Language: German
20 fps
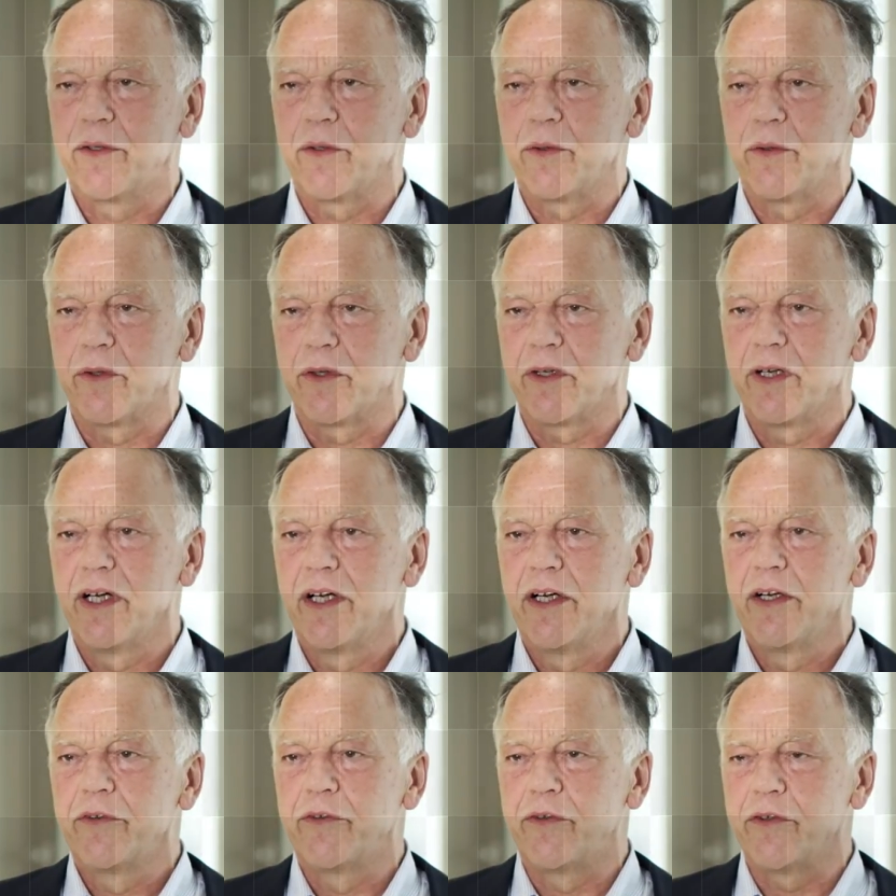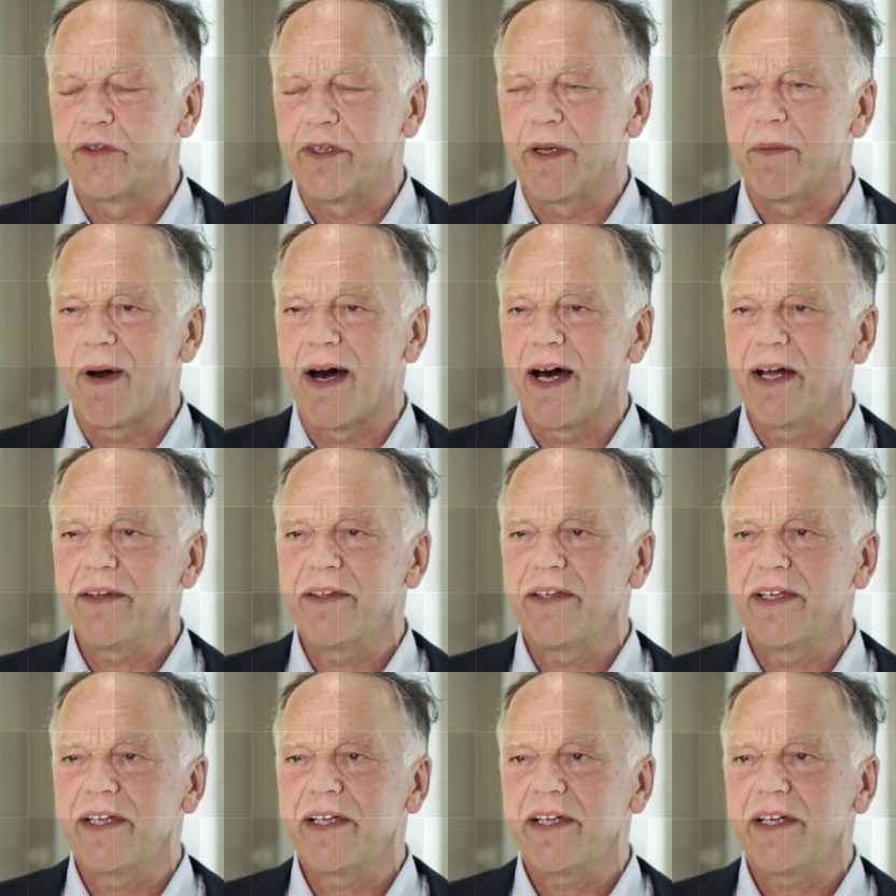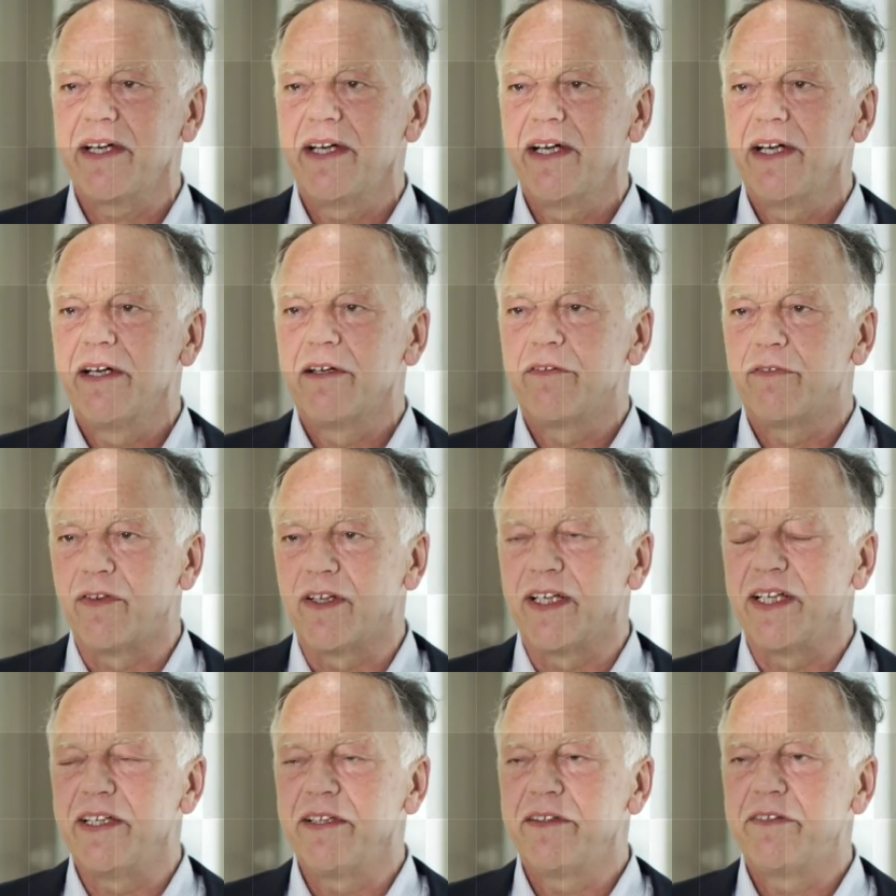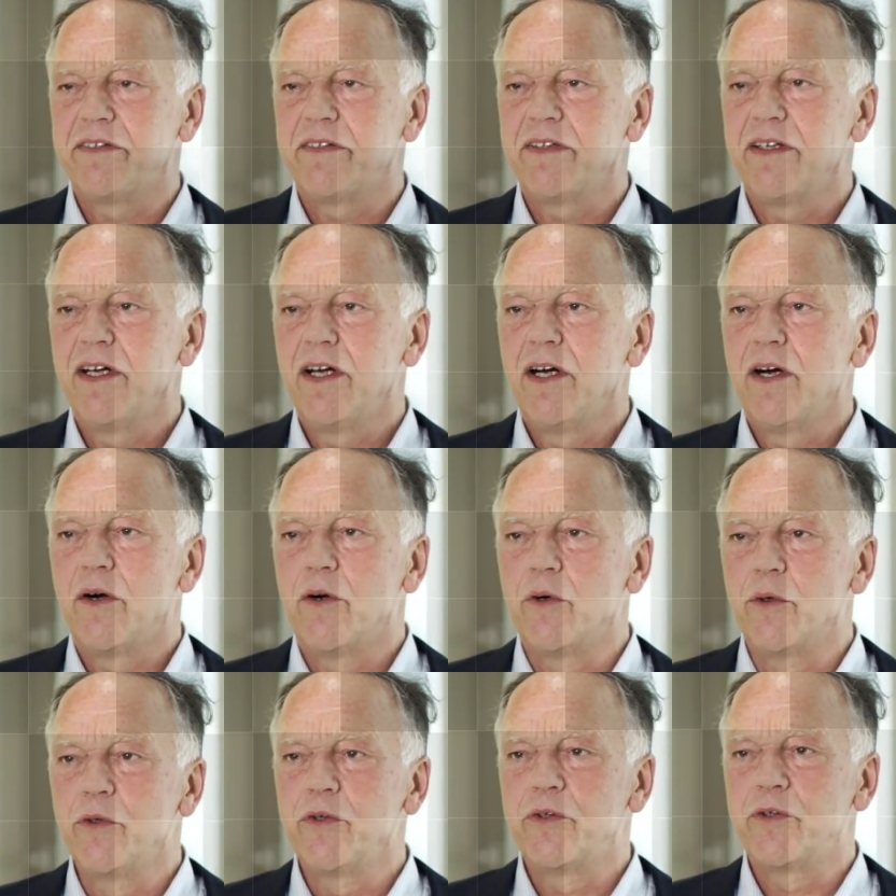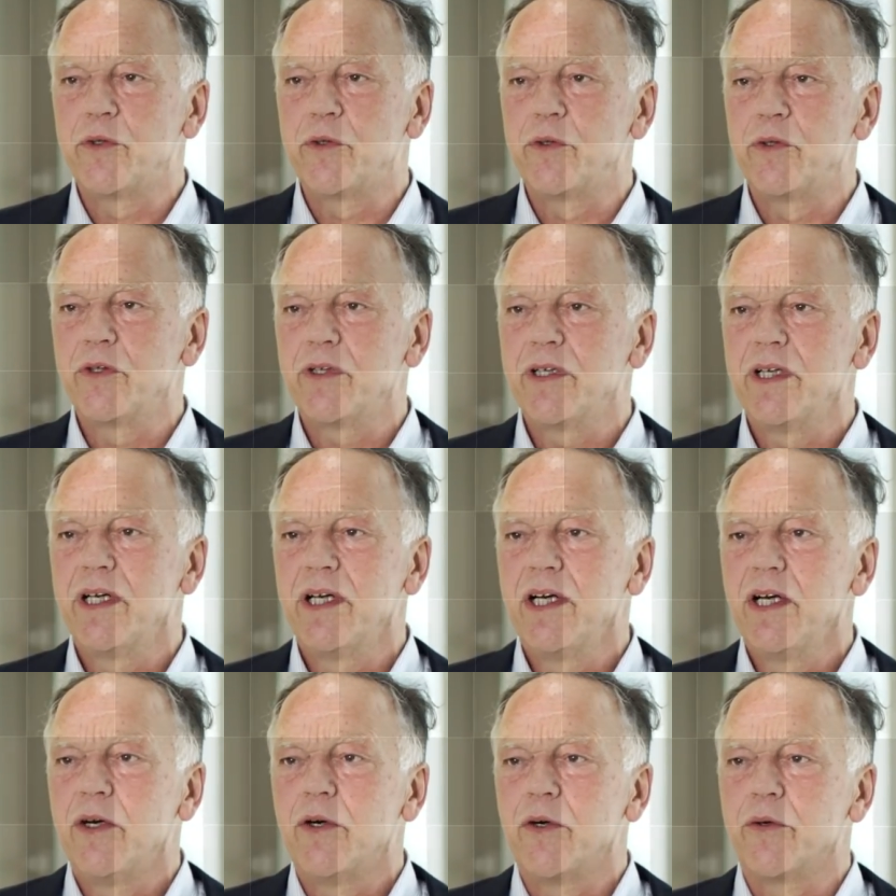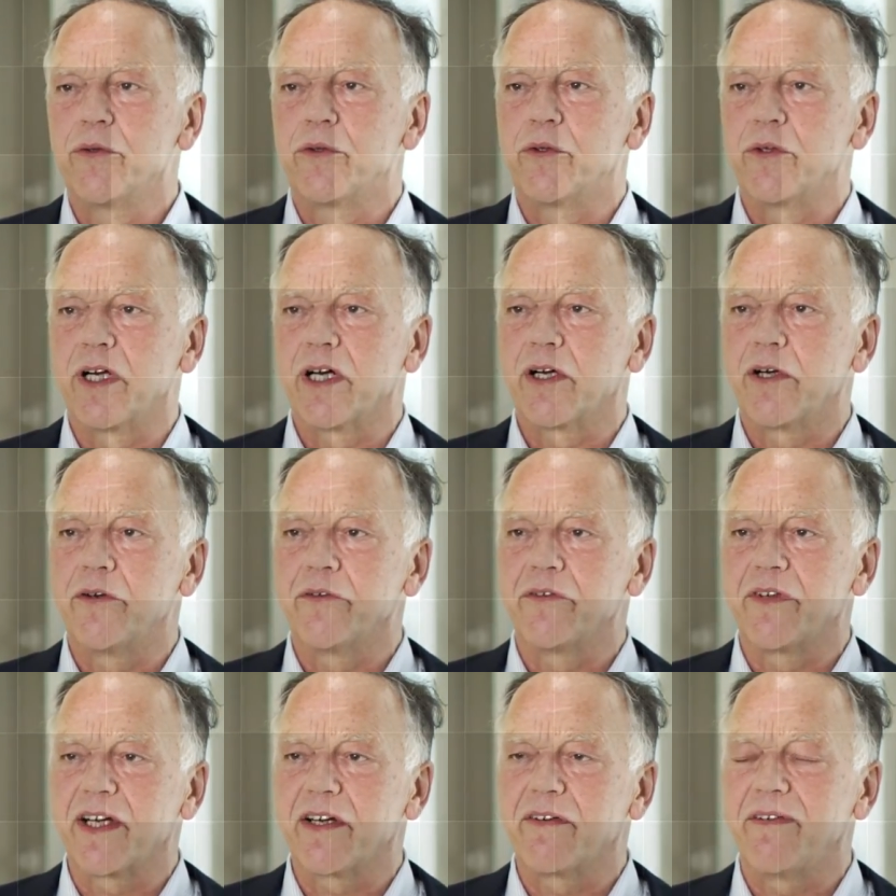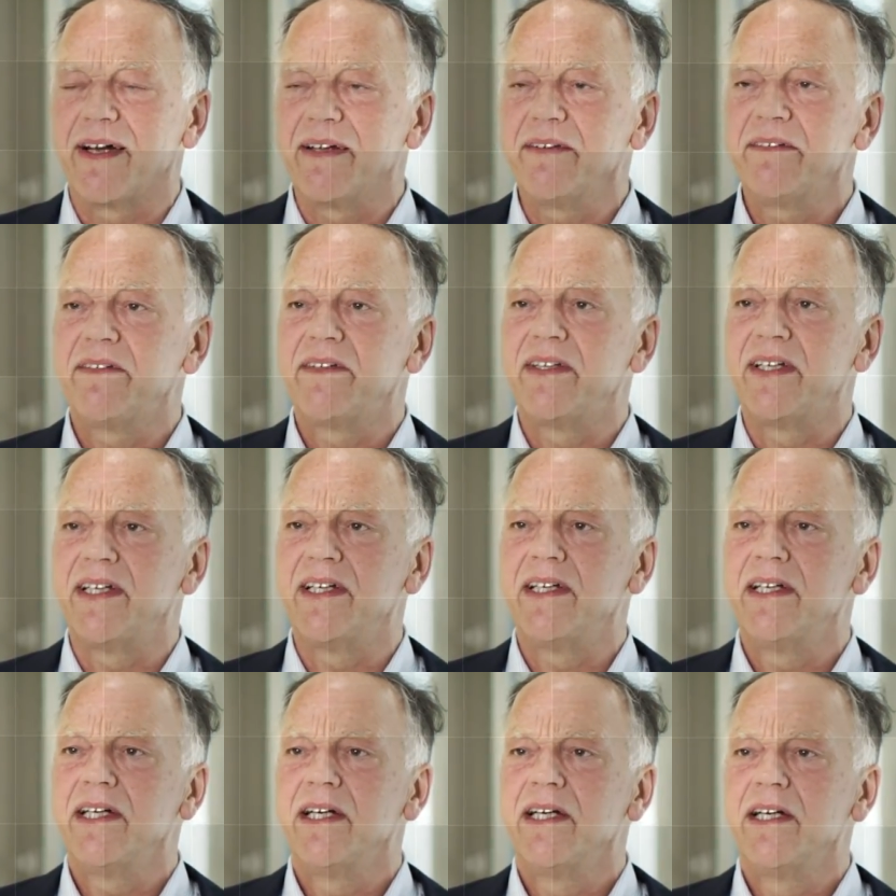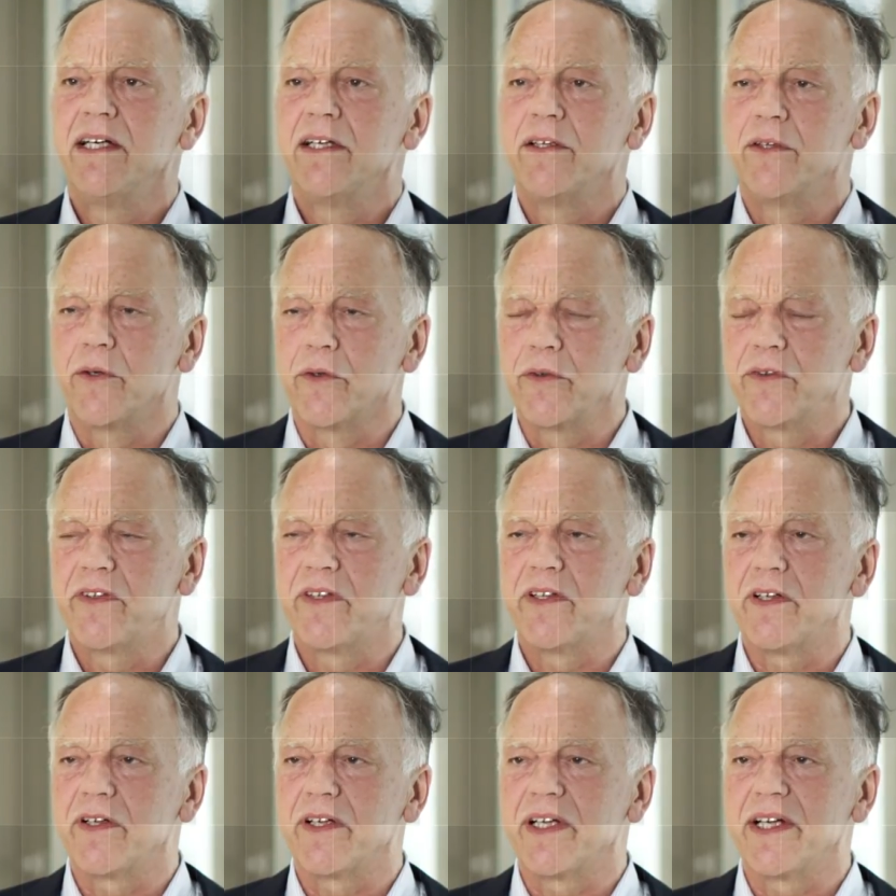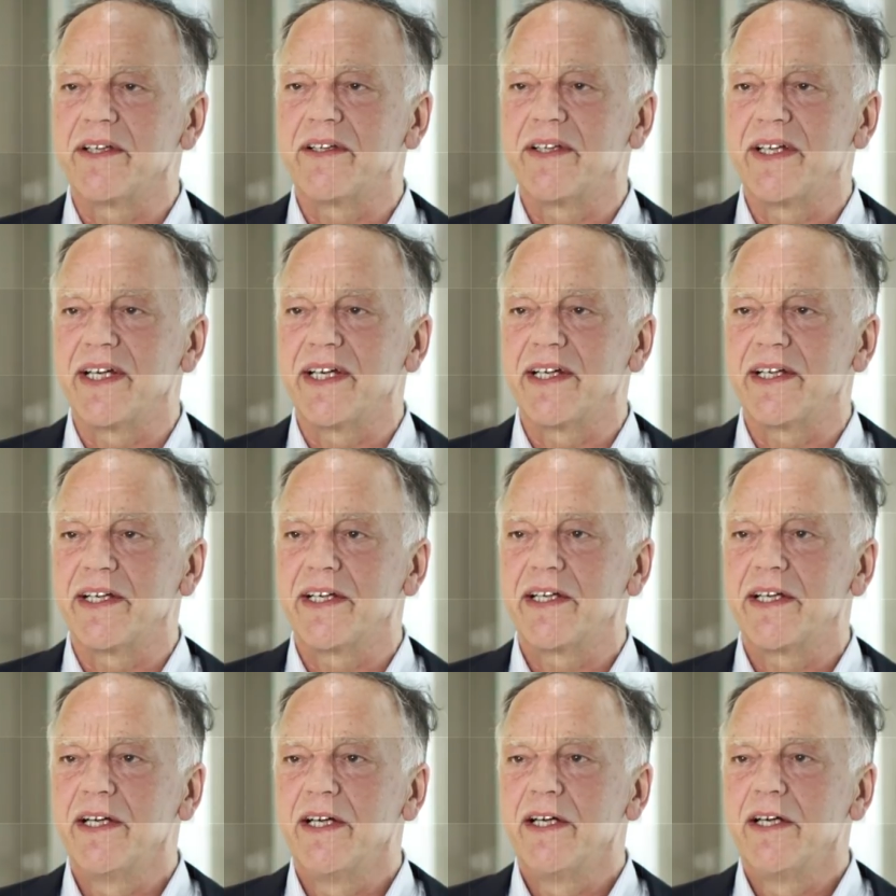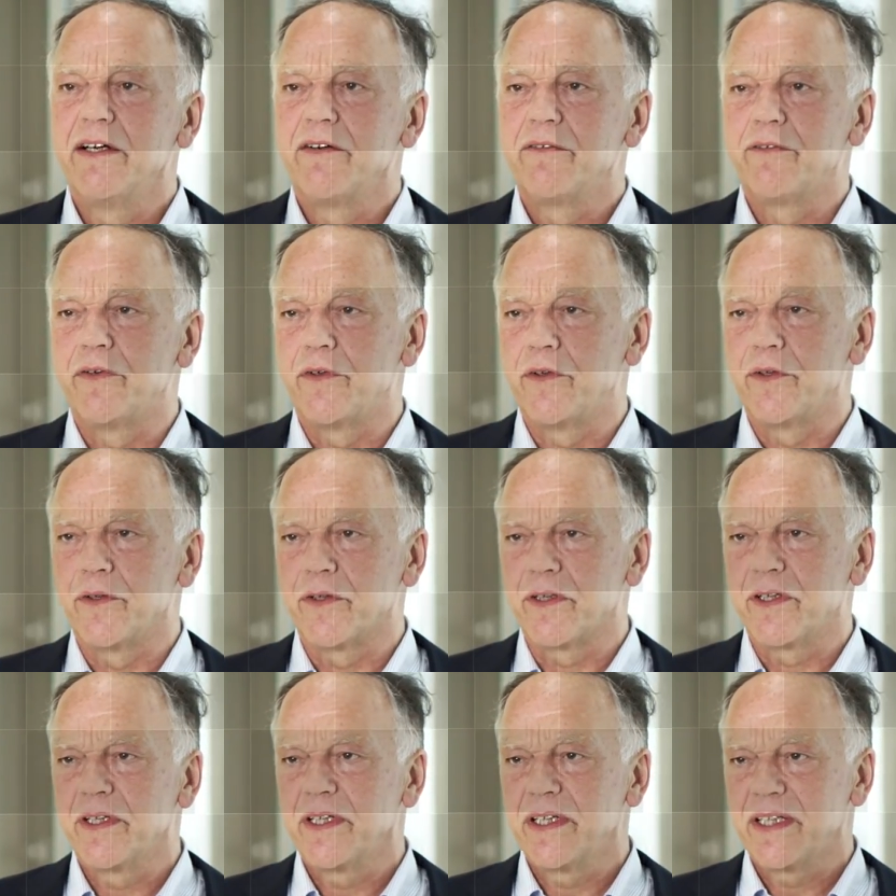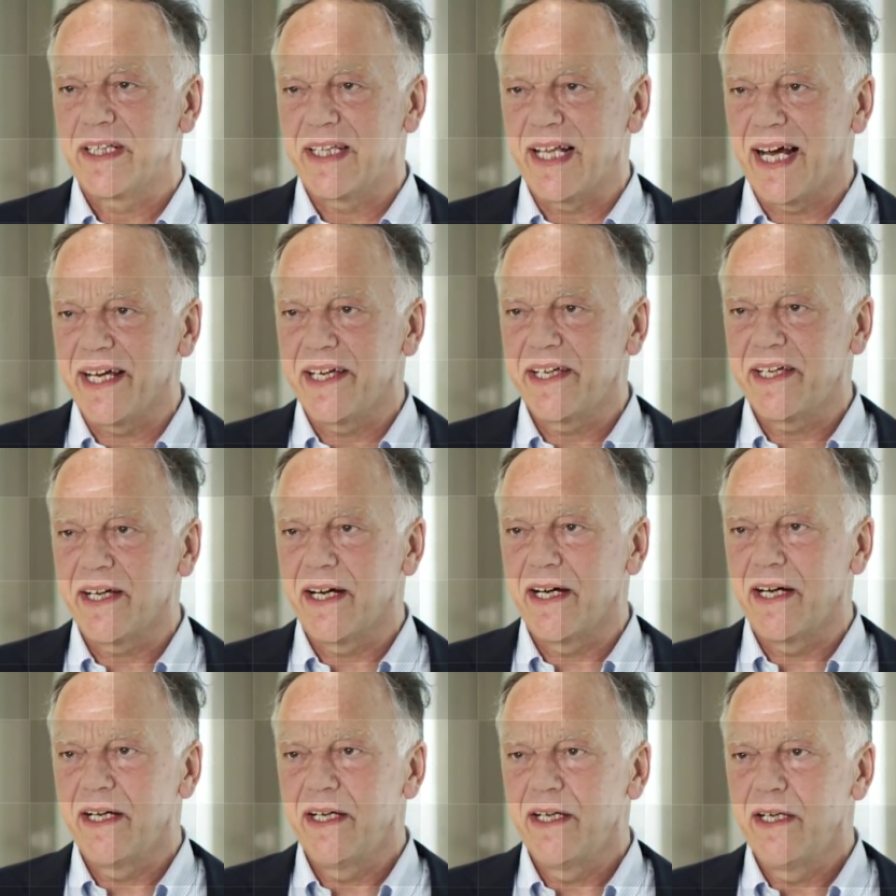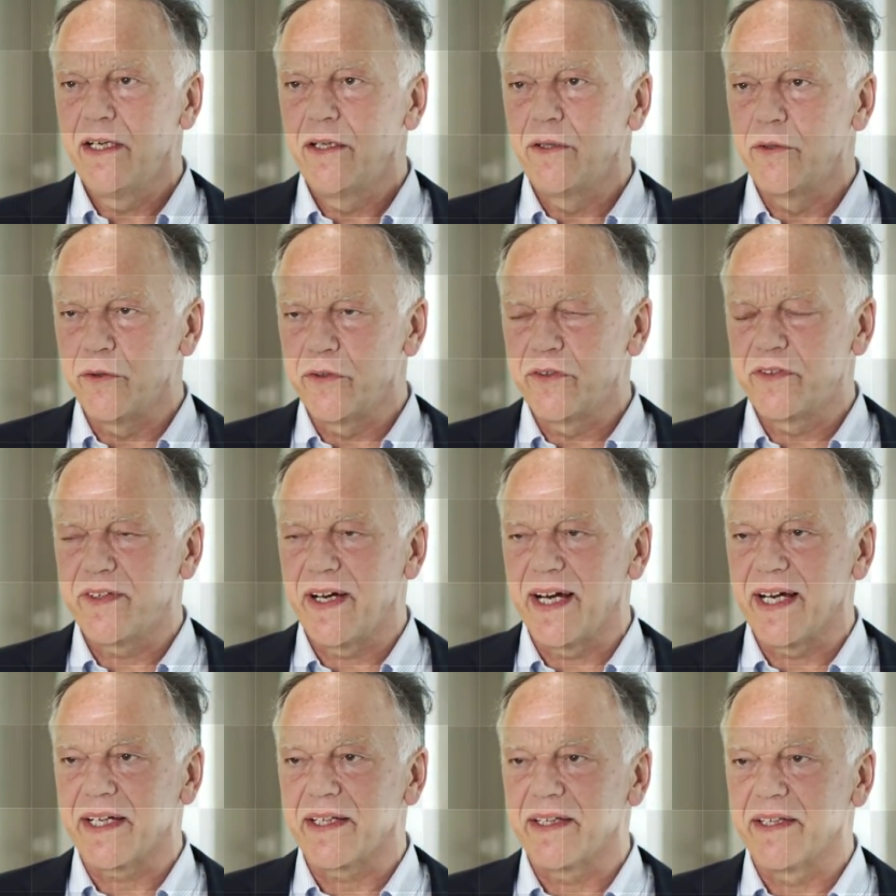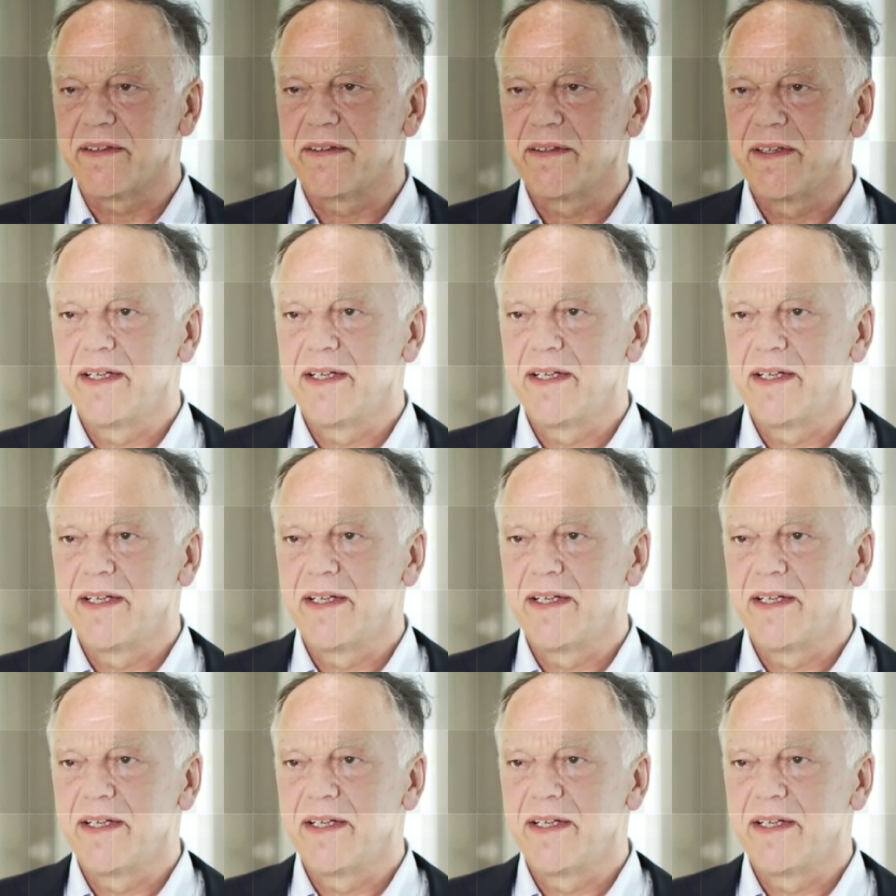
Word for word: durch Systematik, Fleiß, Ausdauer und durch eine konsequente Nutzenorientierung für die Leica auszeichnet.